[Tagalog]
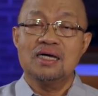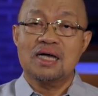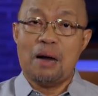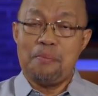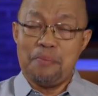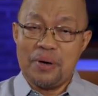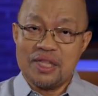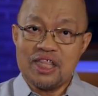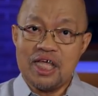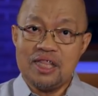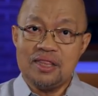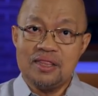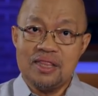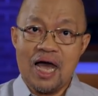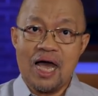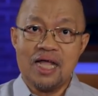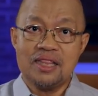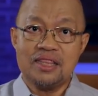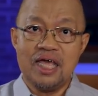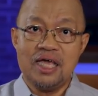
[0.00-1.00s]
kapatid
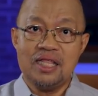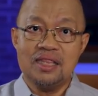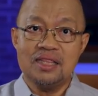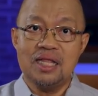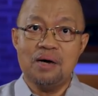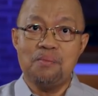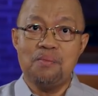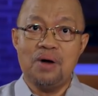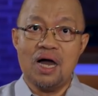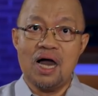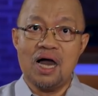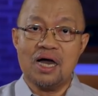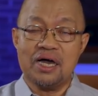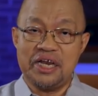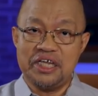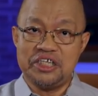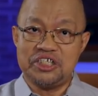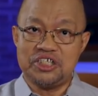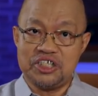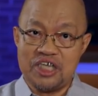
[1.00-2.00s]
natin na mga
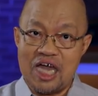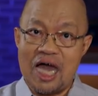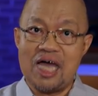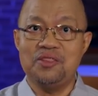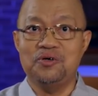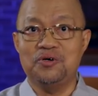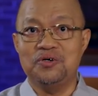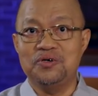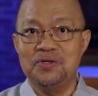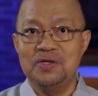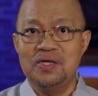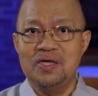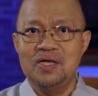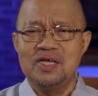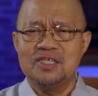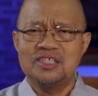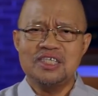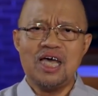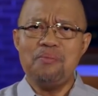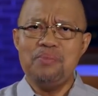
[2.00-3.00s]
Kristiyano.
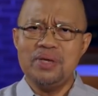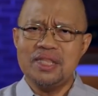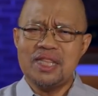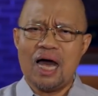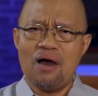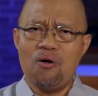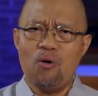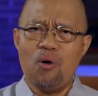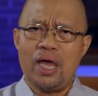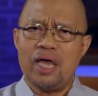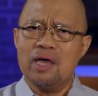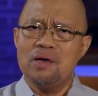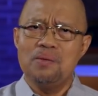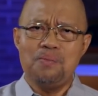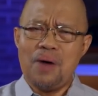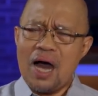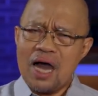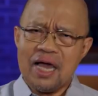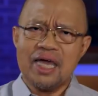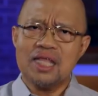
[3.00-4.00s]
Sabi daw,
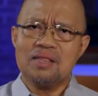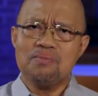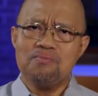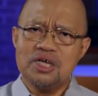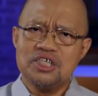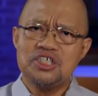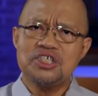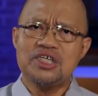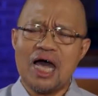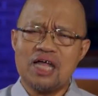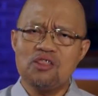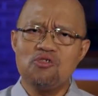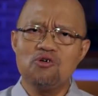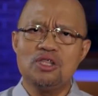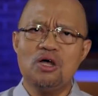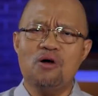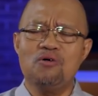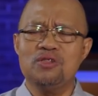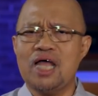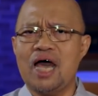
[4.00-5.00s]
bakit masyado
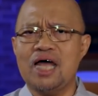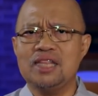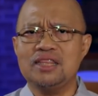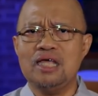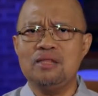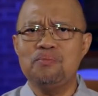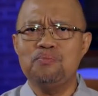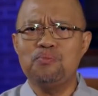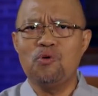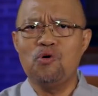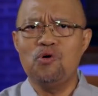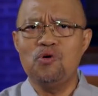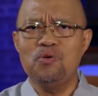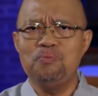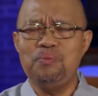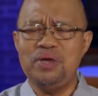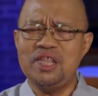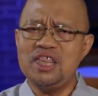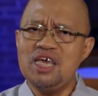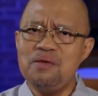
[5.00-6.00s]
daw natin
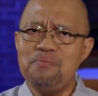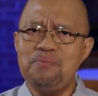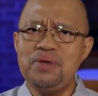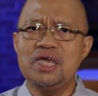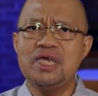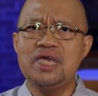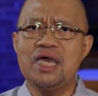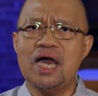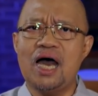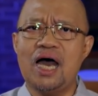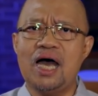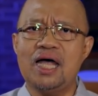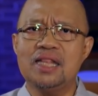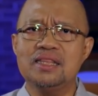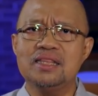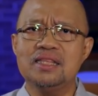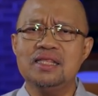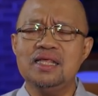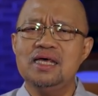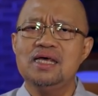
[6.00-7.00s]
pong
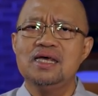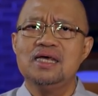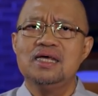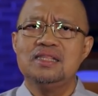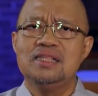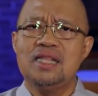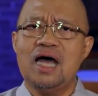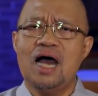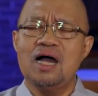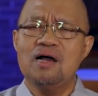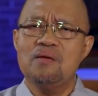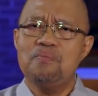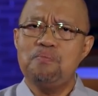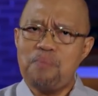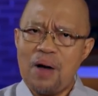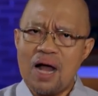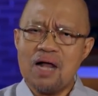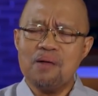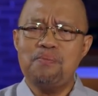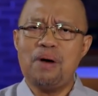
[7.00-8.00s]
binibigyan ng
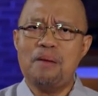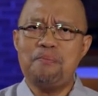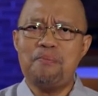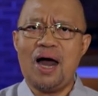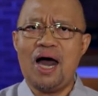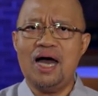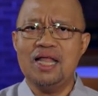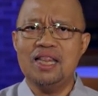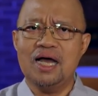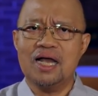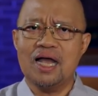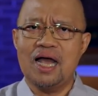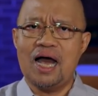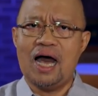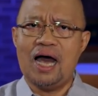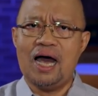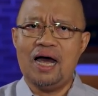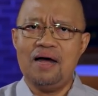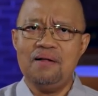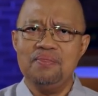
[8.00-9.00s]

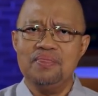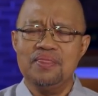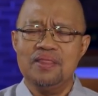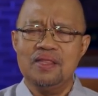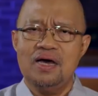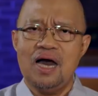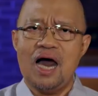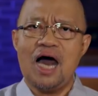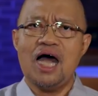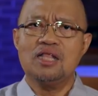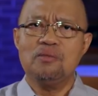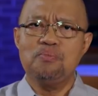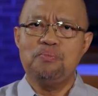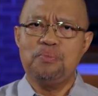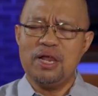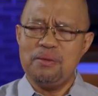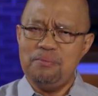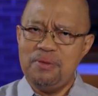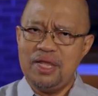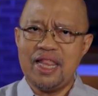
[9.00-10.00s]
pagpapahalaga at
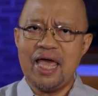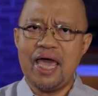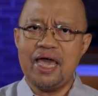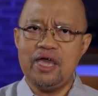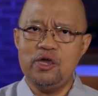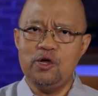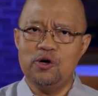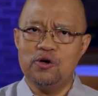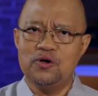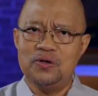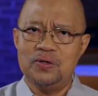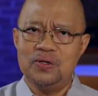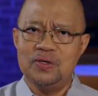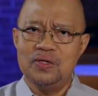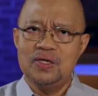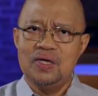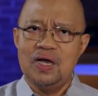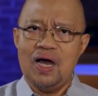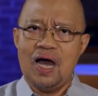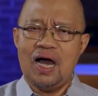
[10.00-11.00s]
pribilehyo
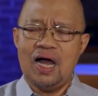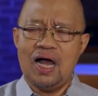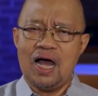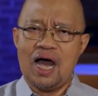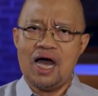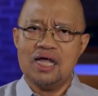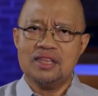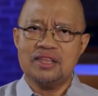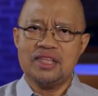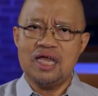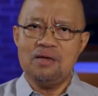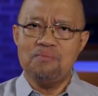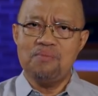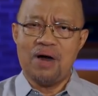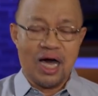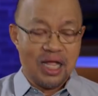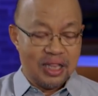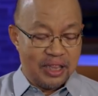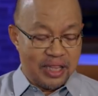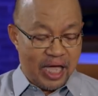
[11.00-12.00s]
ang ating
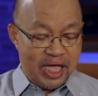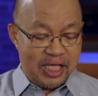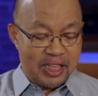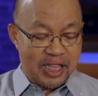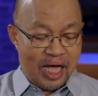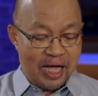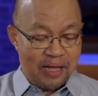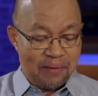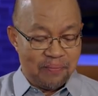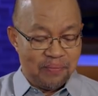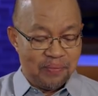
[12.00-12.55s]
mahal na ina?